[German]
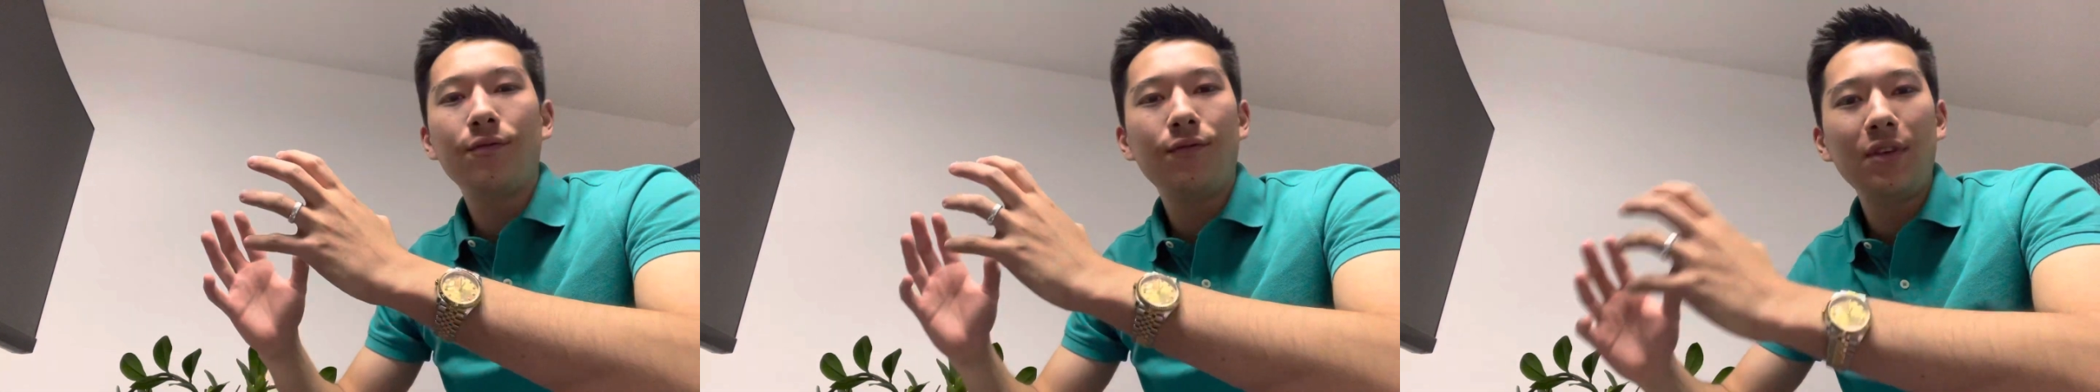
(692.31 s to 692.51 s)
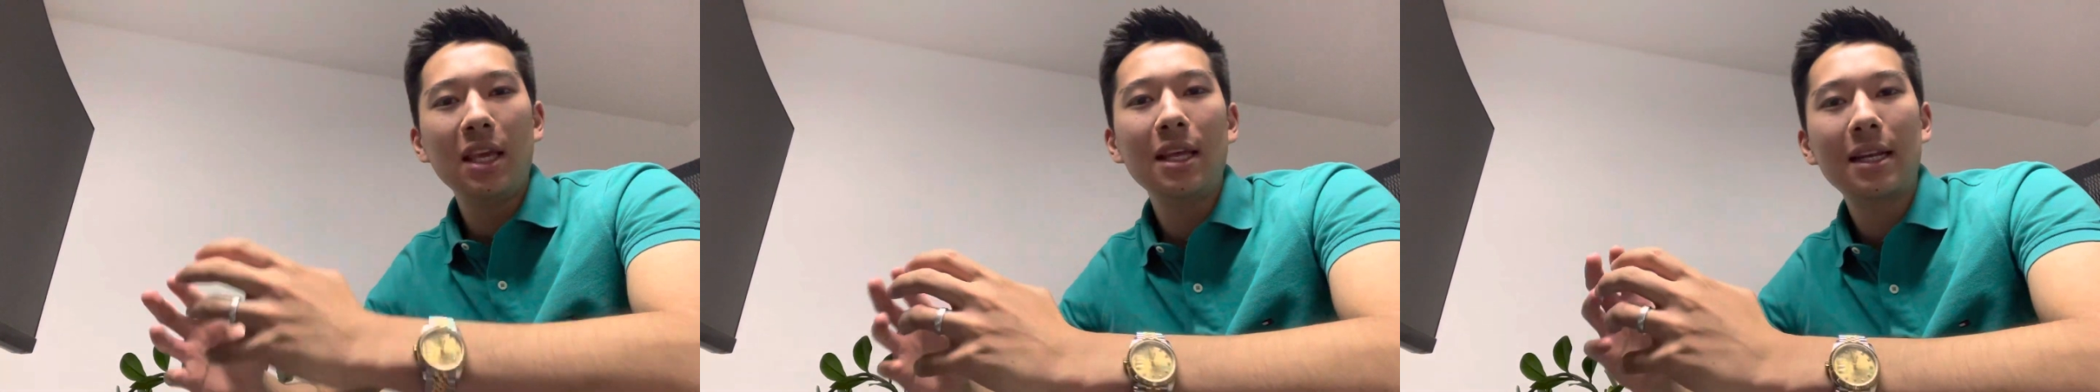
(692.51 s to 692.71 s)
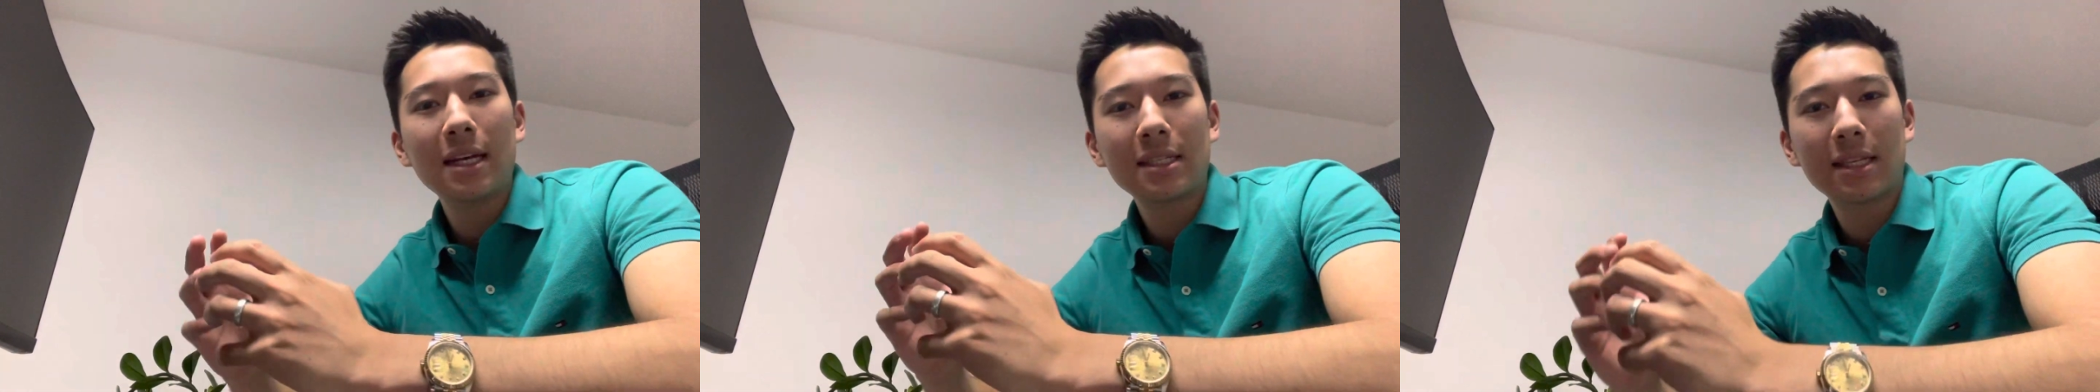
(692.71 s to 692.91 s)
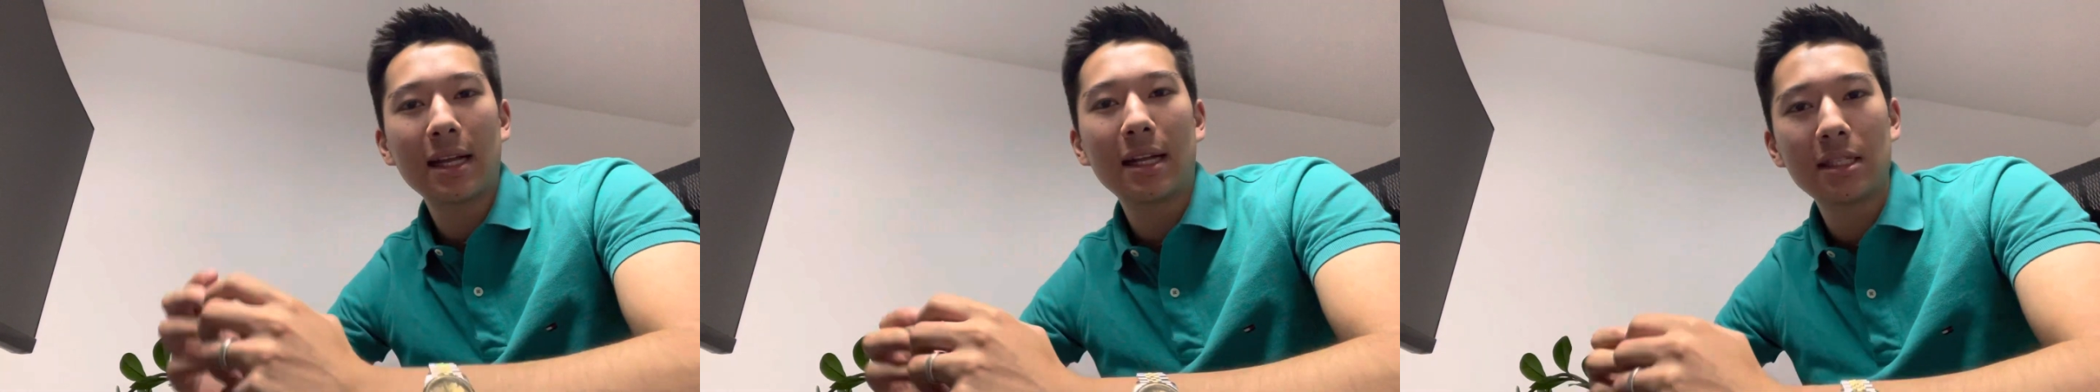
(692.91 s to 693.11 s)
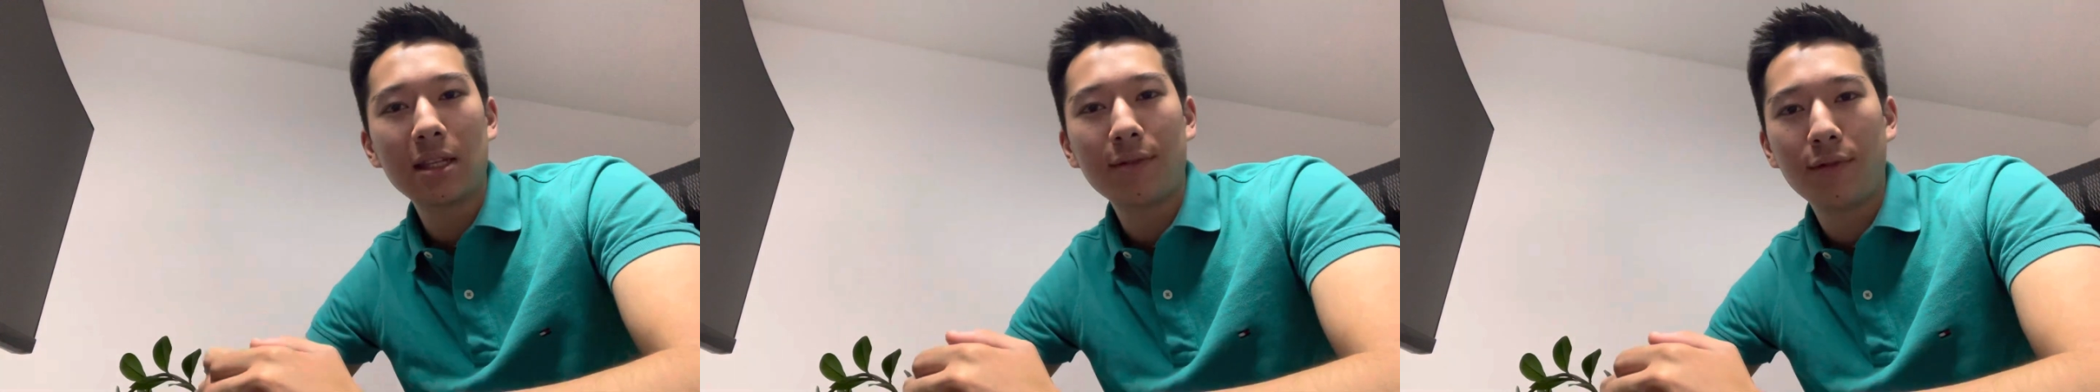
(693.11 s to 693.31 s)
wie das
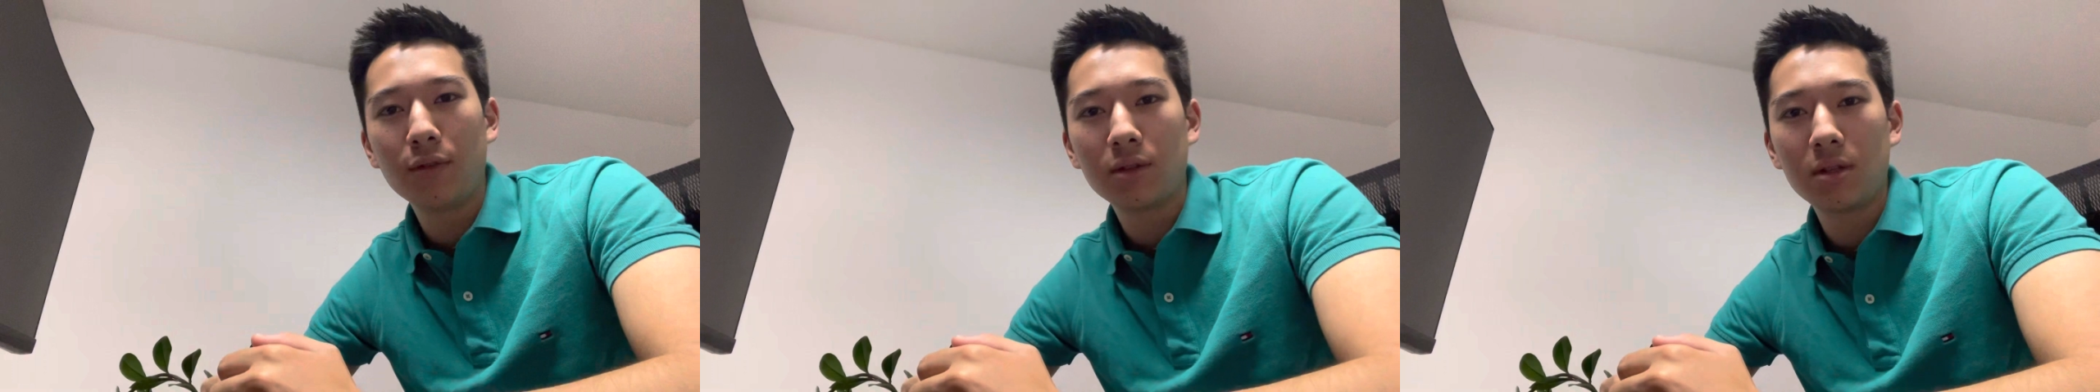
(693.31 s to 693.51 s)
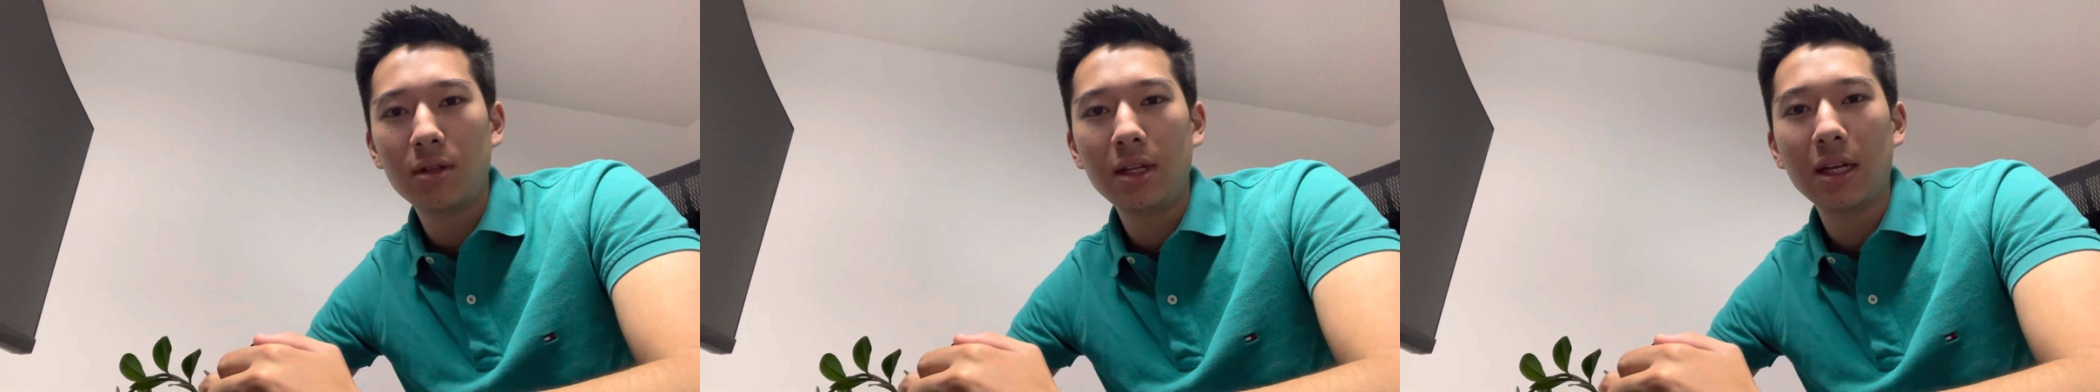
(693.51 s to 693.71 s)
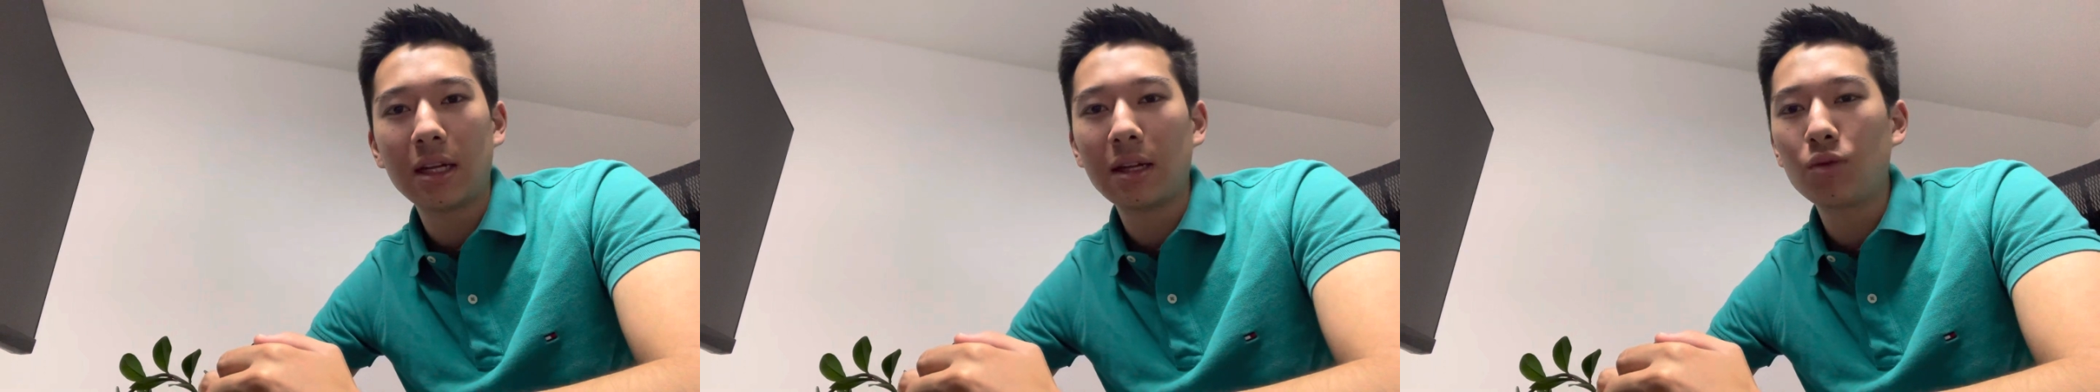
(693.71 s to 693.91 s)
Ganze funktioniert.